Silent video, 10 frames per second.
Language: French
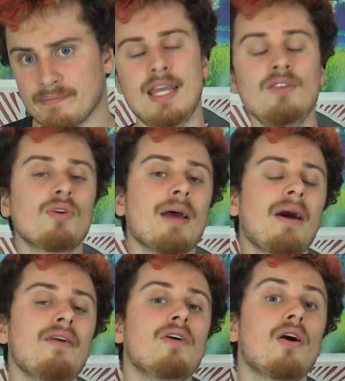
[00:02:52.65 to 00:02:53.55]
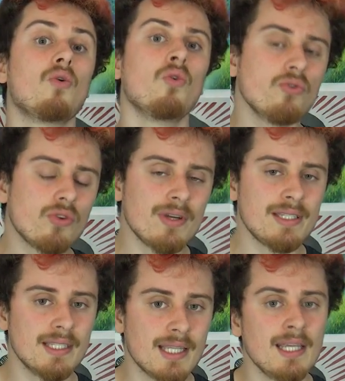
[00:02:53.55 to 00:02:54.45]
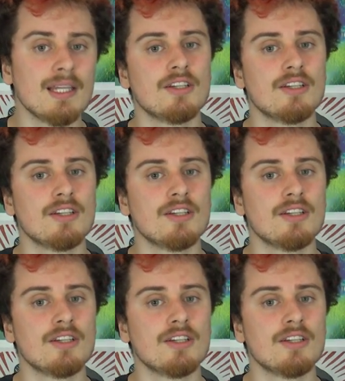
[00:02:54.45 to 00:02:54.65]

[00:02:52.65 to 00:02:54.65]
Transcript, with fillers: Et donc après avoir longtemps hésité,